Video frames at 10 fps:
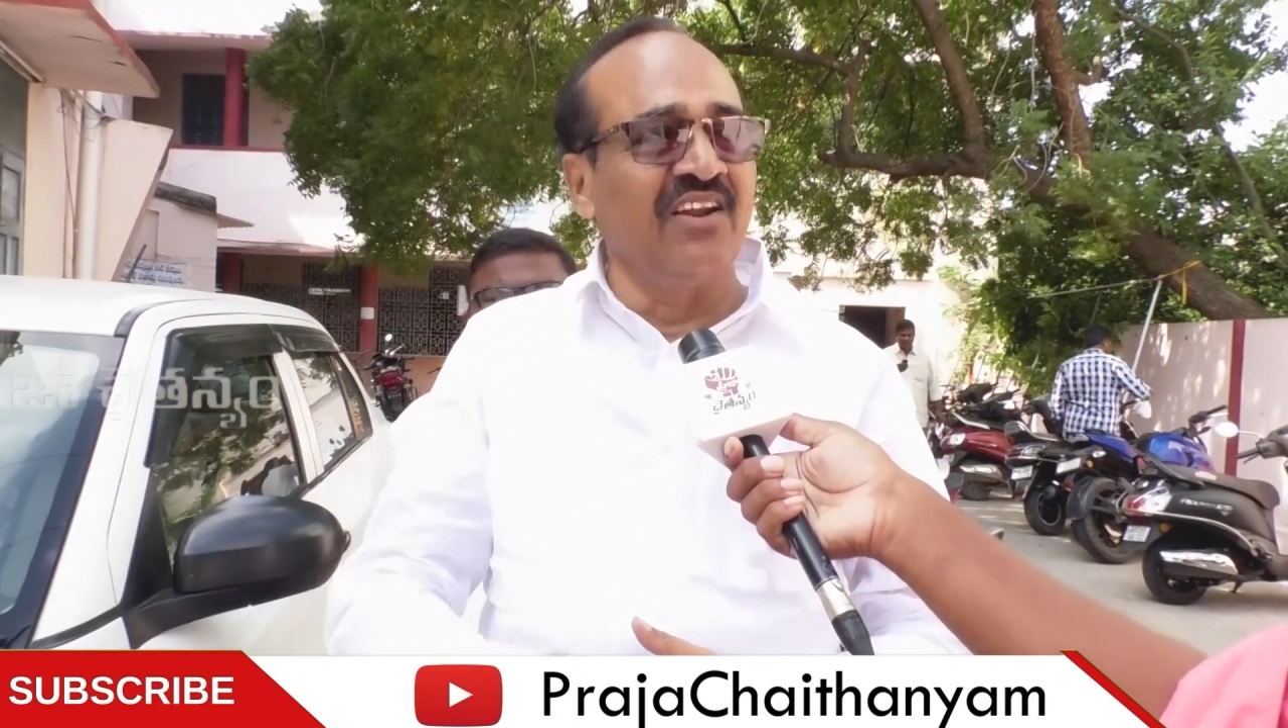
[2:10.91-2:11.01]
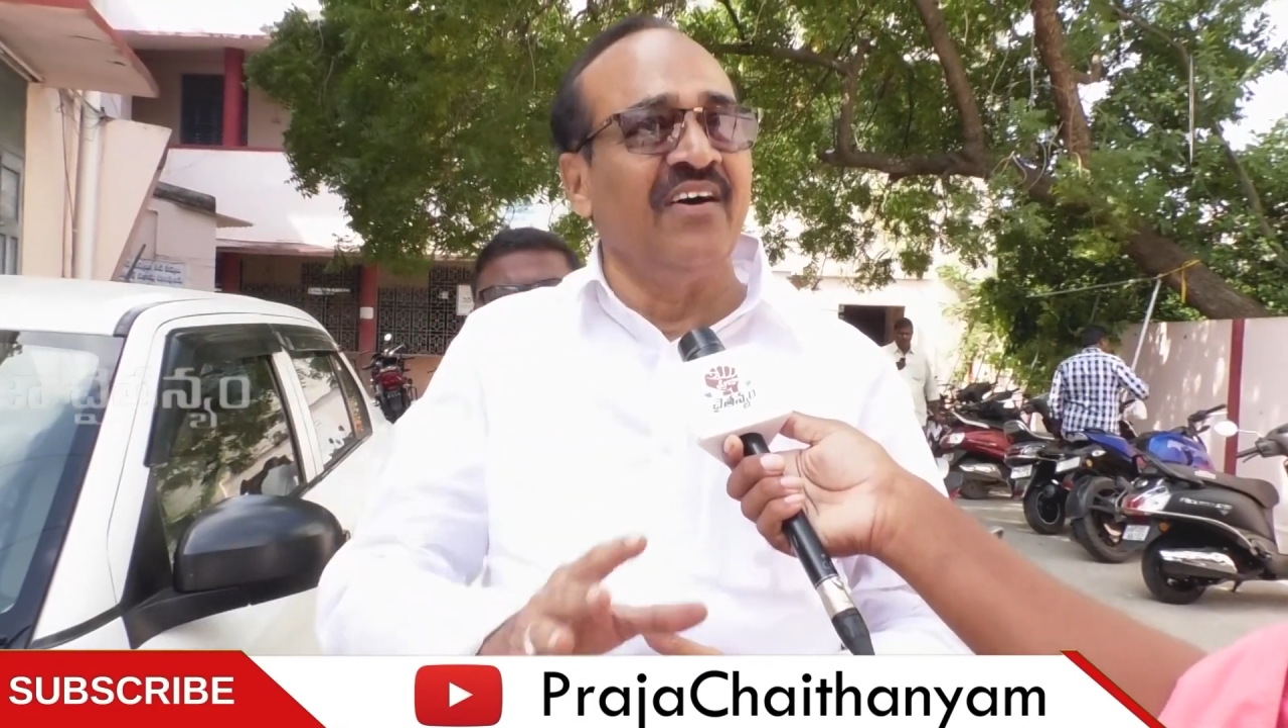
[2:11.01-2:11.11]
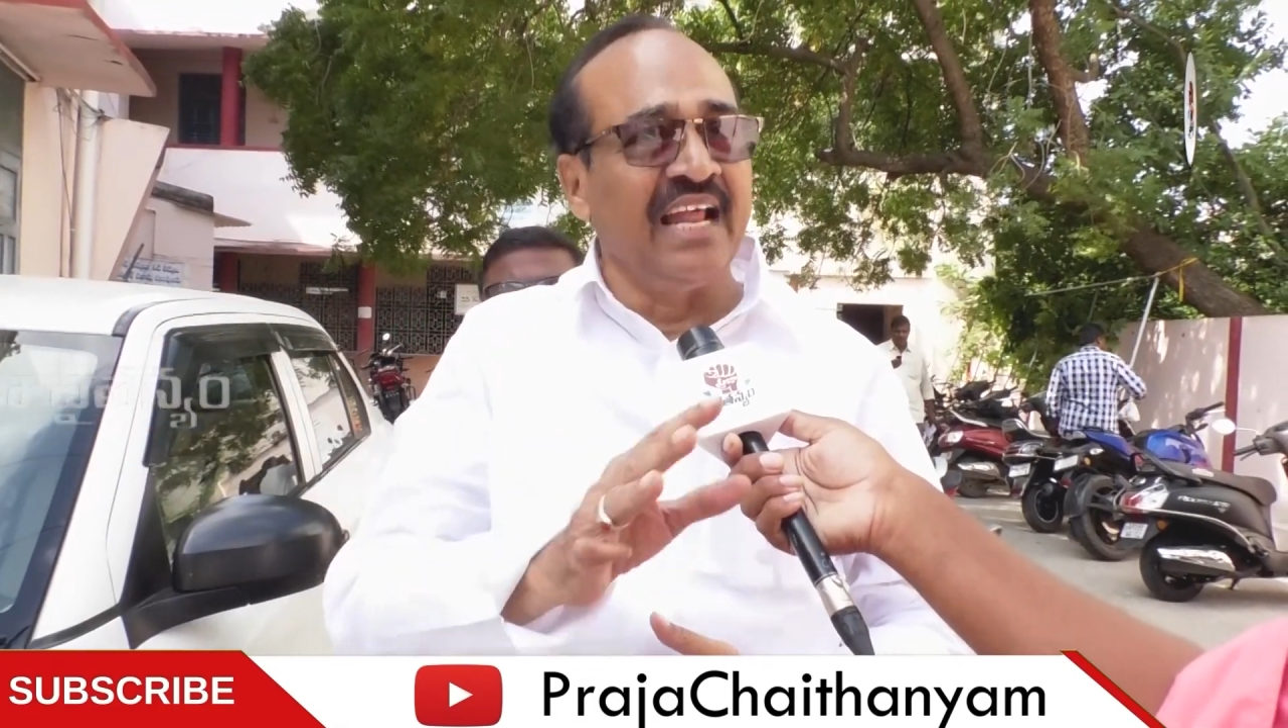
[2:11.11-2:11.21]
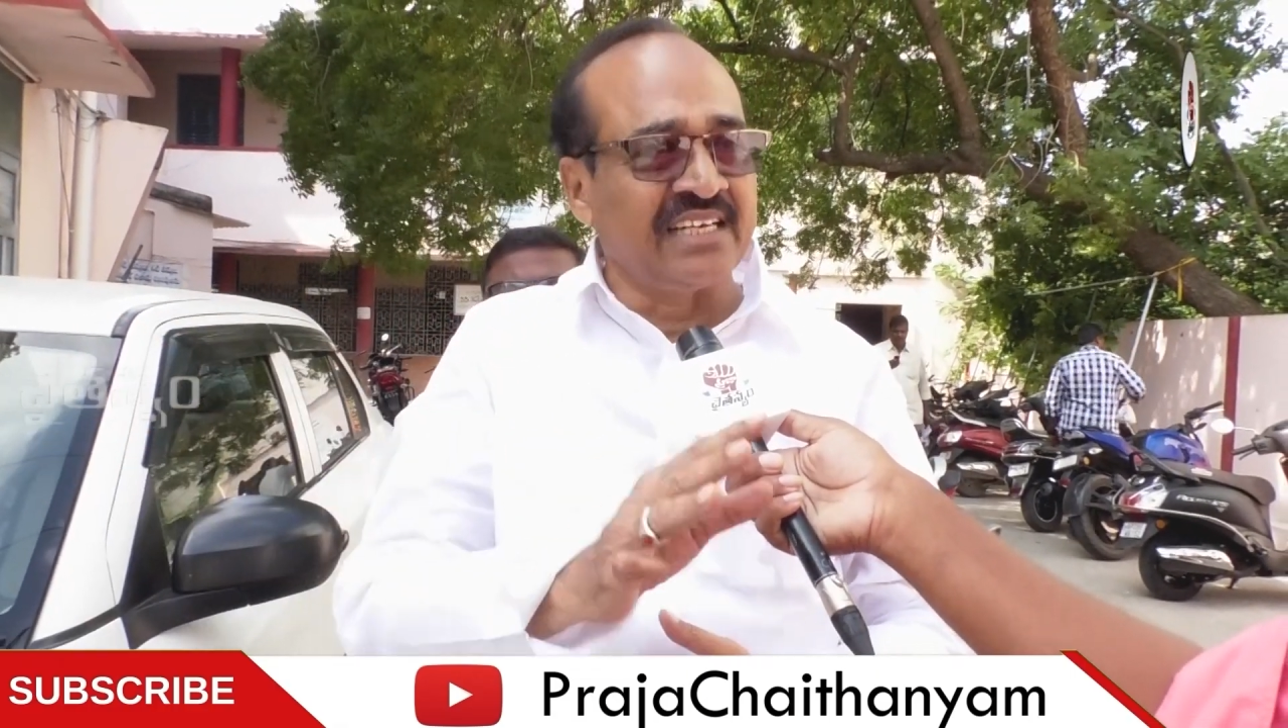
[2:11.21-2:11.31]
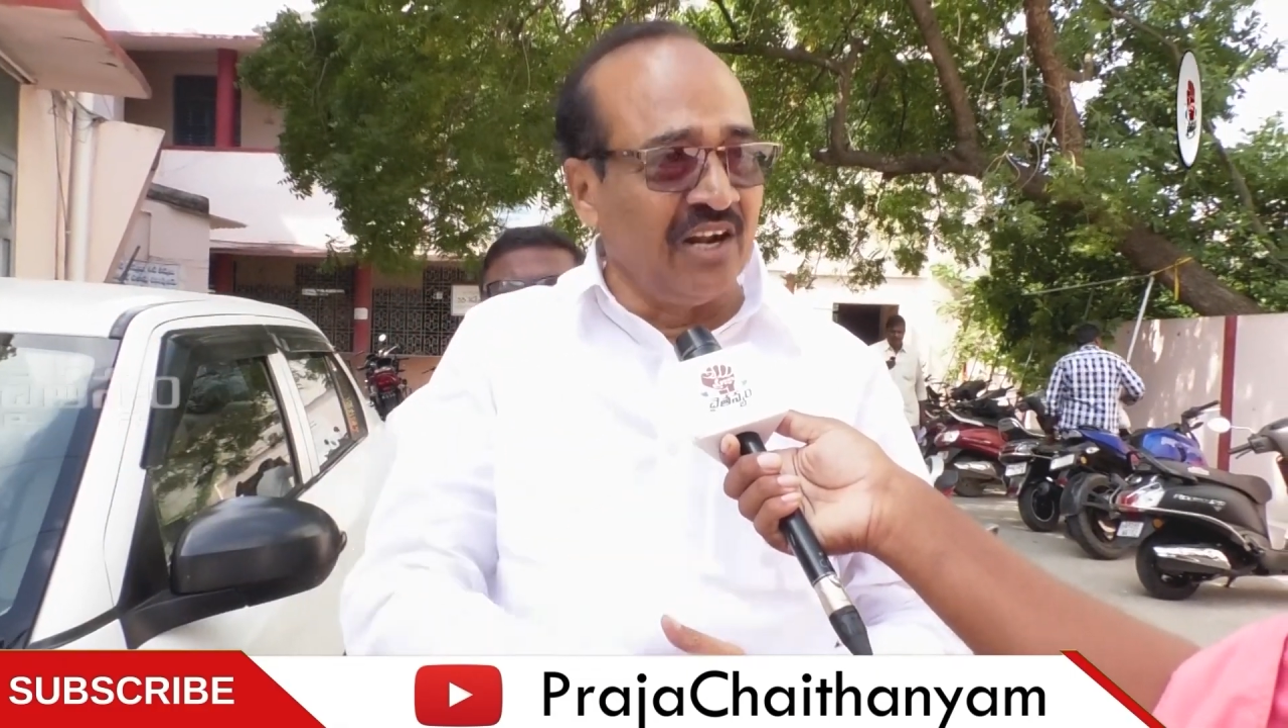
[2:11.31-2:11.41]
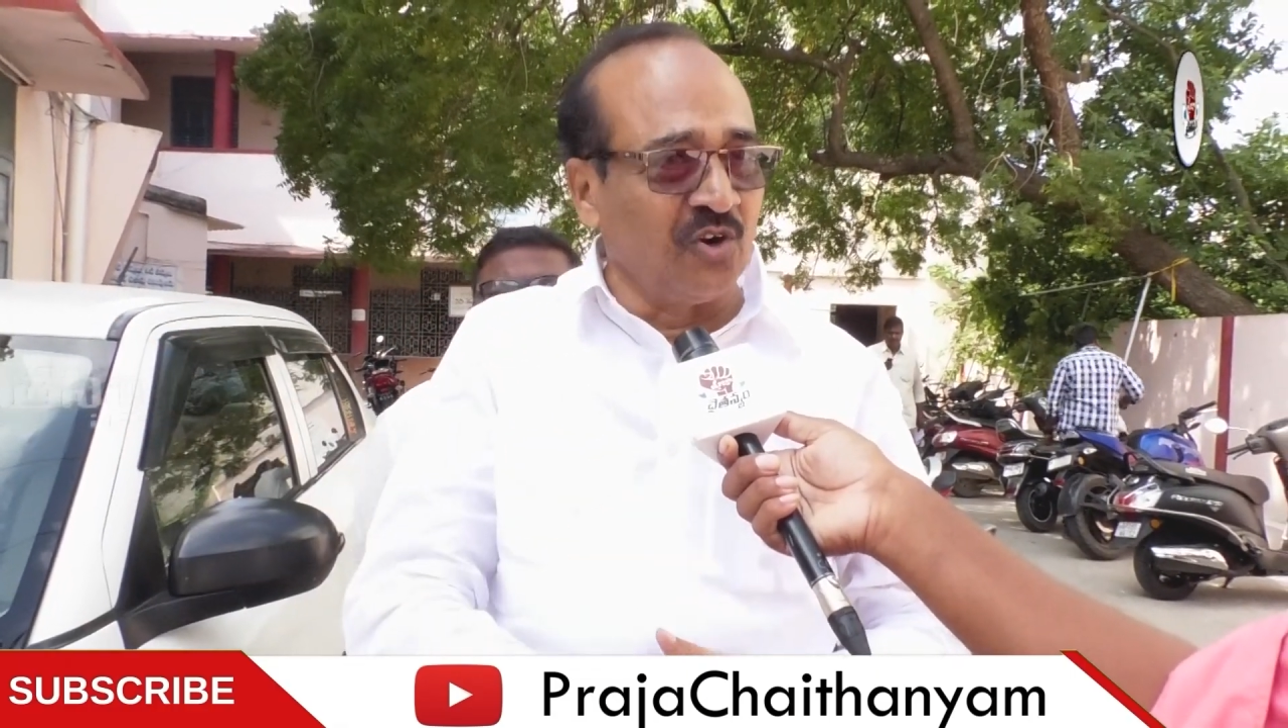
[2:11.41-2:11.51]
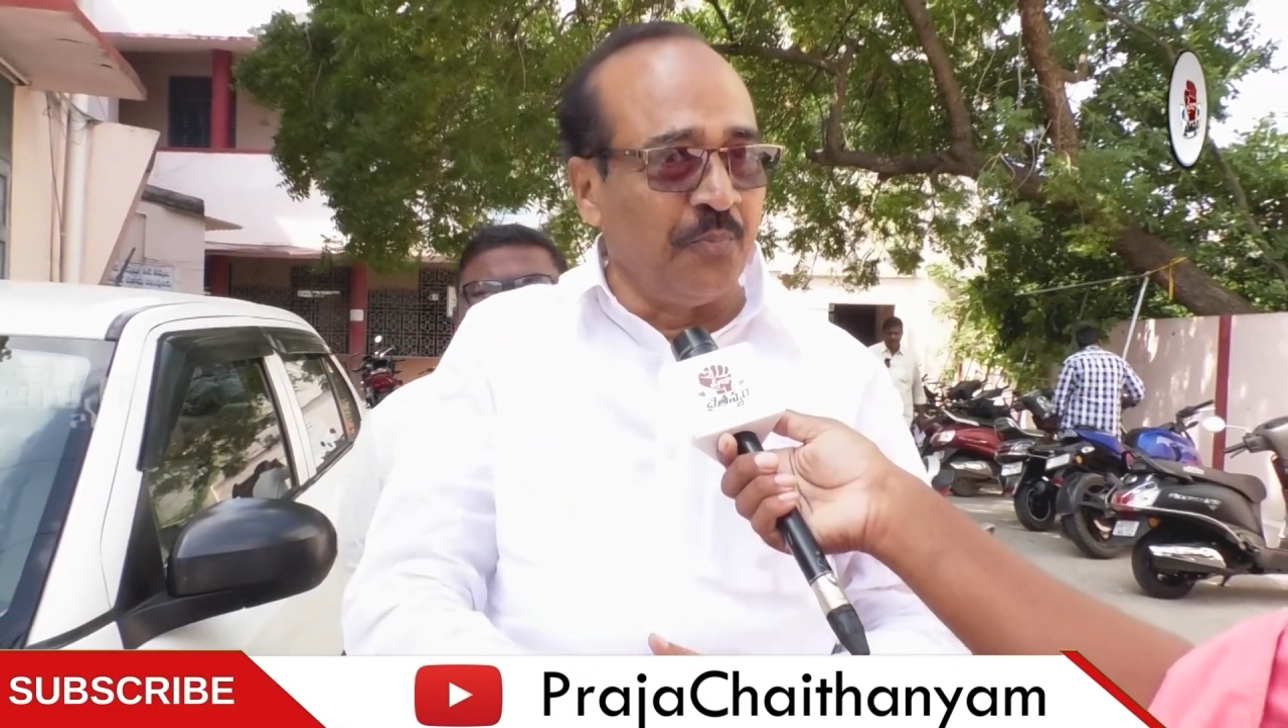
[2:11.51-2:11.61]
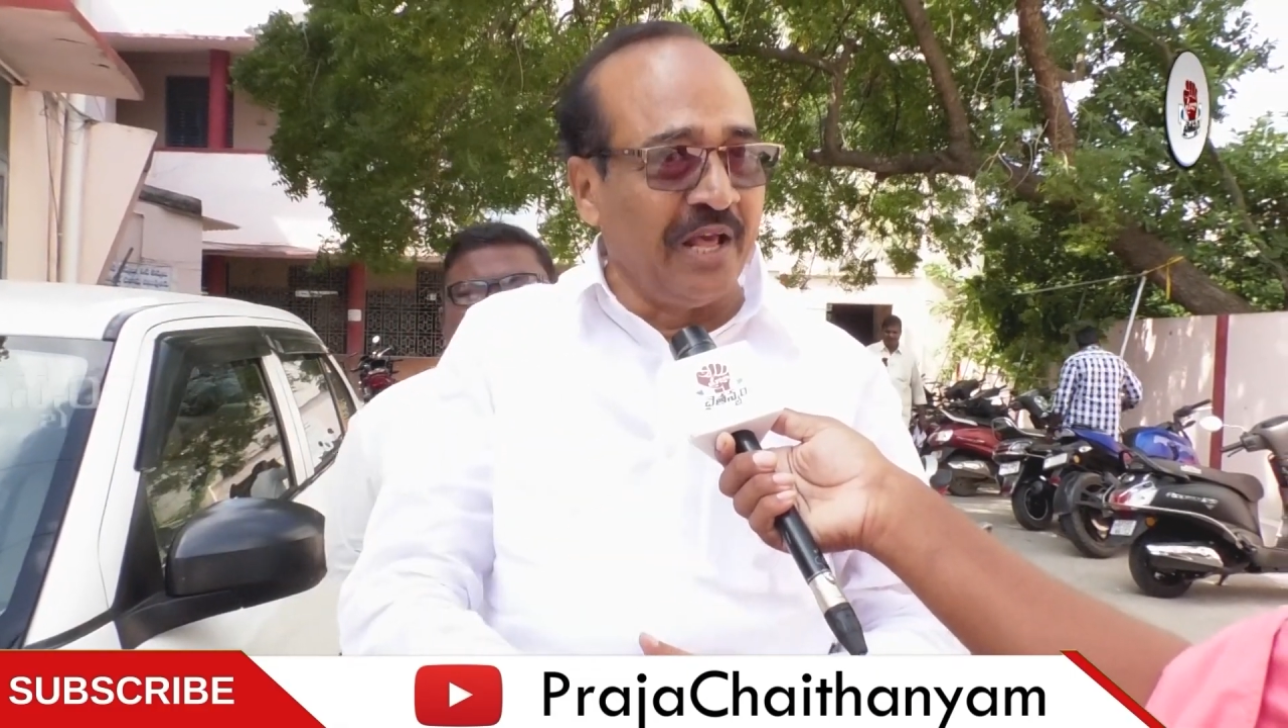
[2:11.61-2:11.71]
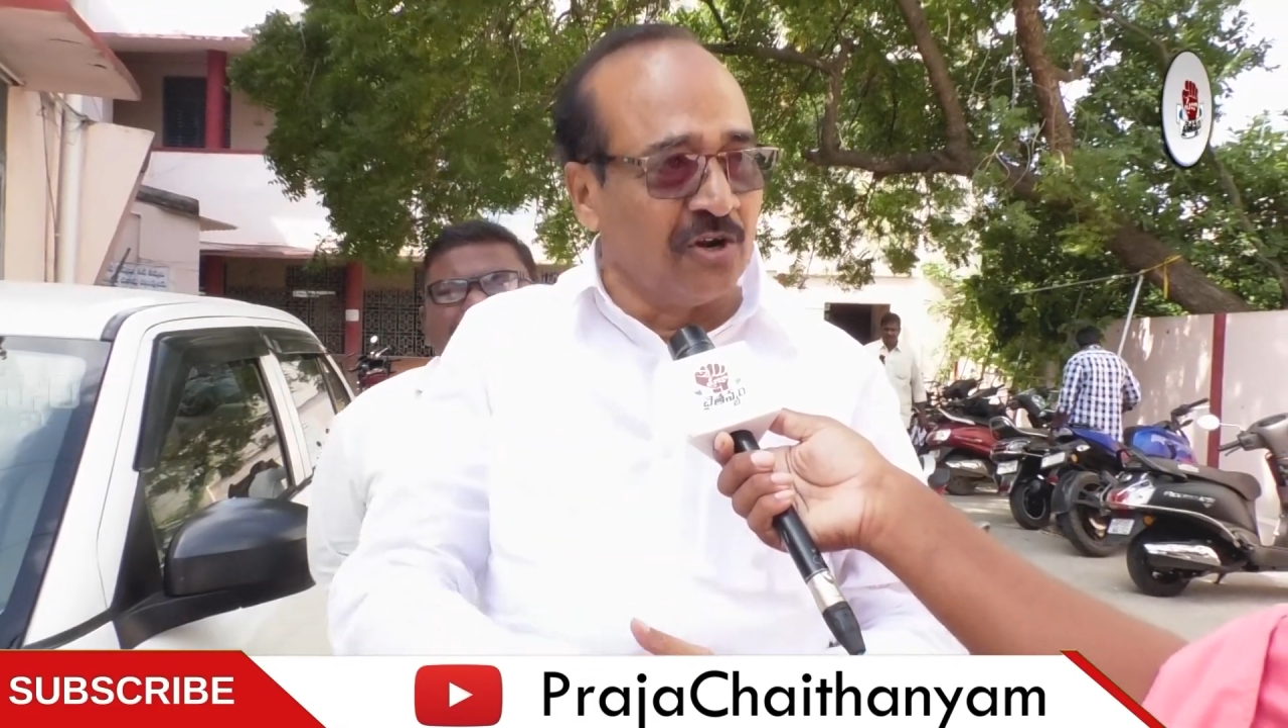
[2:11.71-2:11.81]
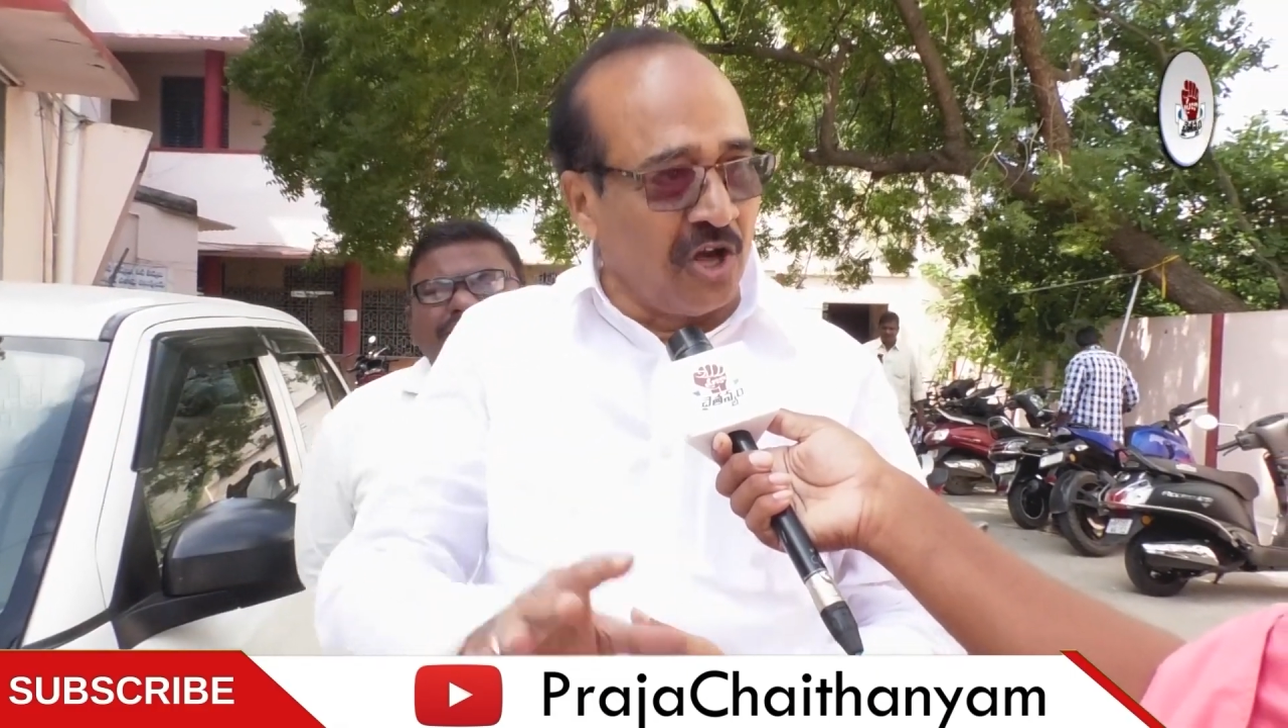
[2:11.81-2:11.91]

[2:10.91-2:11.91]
ఇరవై లక్షల రూపాయలు